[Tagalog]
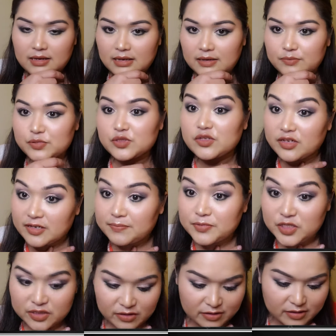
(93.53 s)

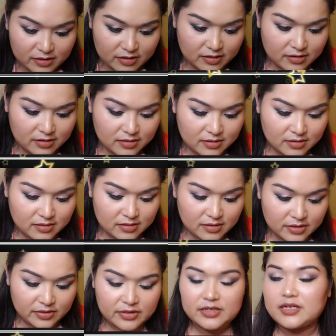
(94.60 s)
Absorption.
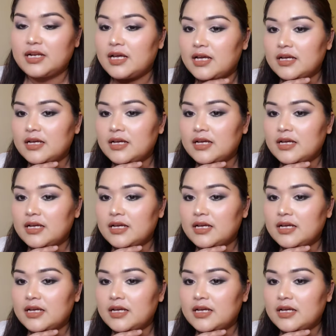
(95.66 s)
Yun.